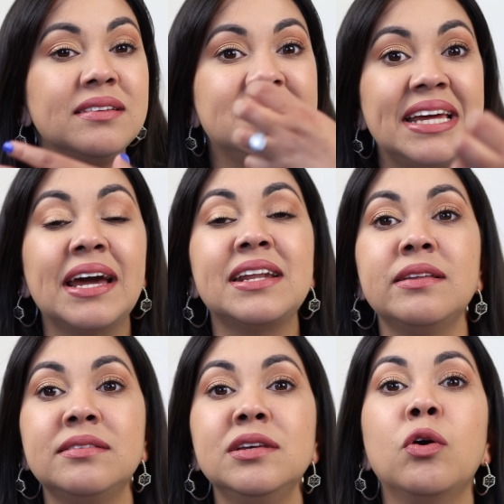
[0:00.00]
Ser
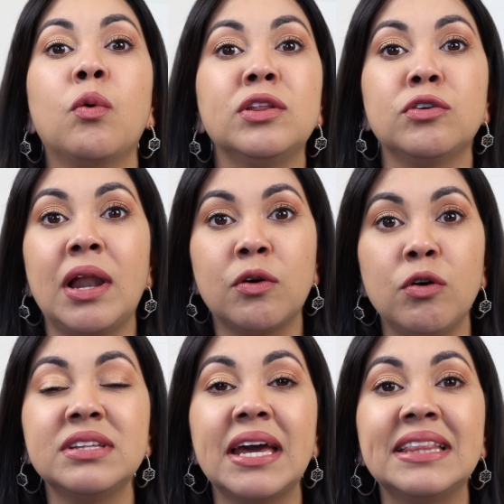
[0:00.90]
agradecido cuando las
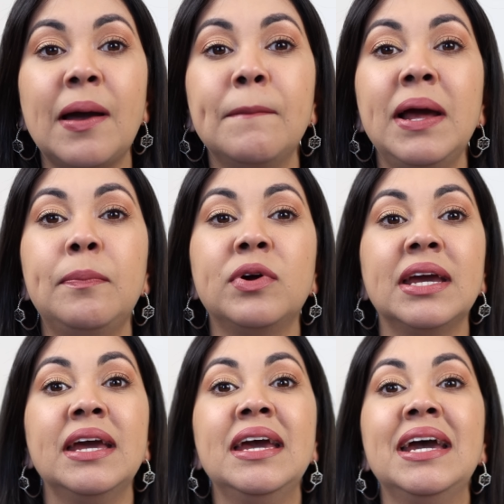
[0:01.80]
cosas están mal
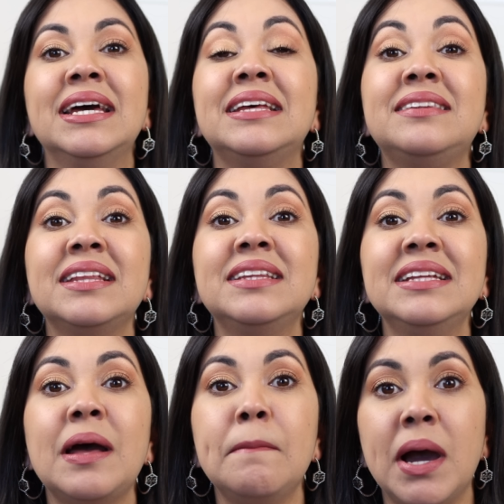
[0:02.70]
porque te
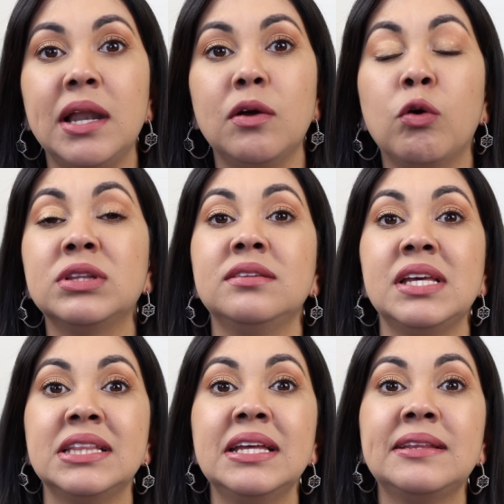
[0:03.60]
sientes tan mal o te
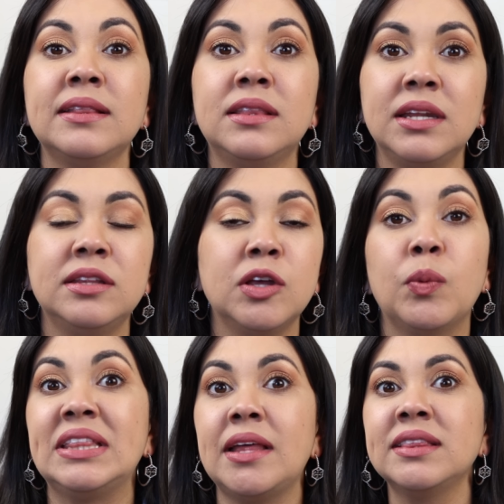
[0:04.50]
sientes tan triste
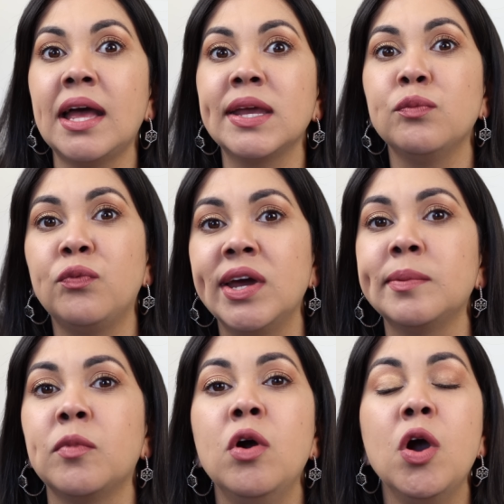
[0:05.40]
o estás tan
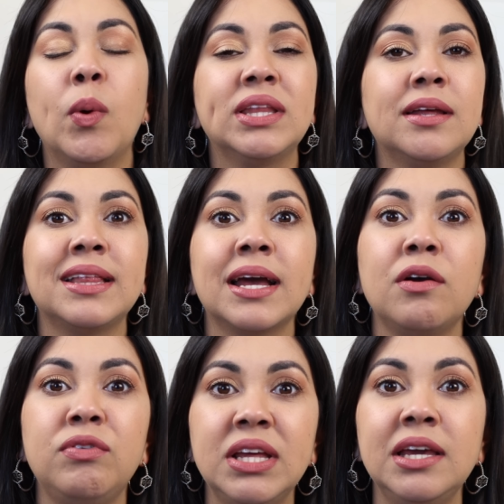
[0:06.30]
enfermo o estás tan
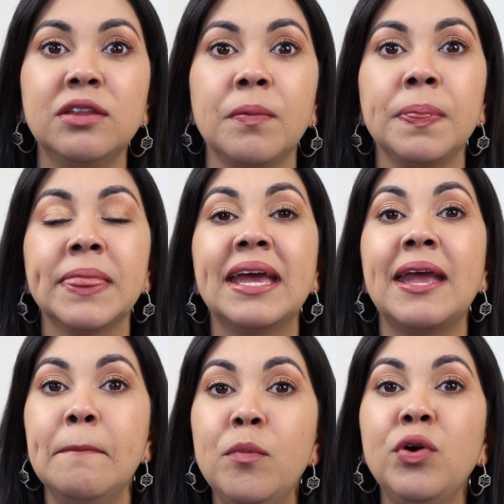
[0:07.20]
afligido
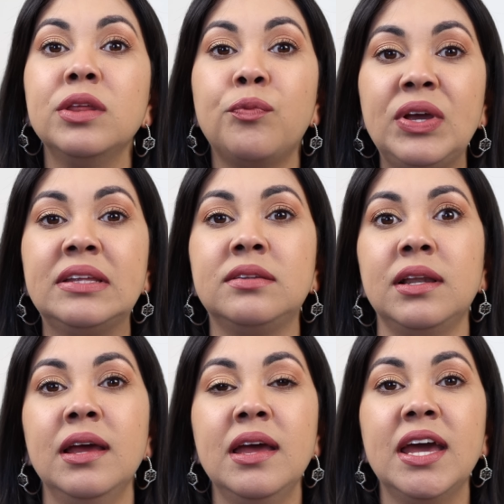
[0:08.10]
que es muy
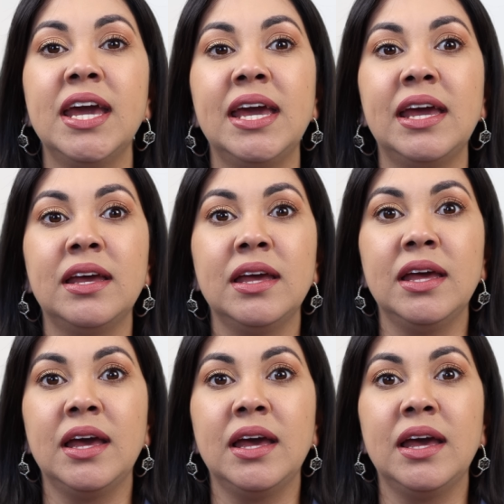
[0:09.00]
difícil eh,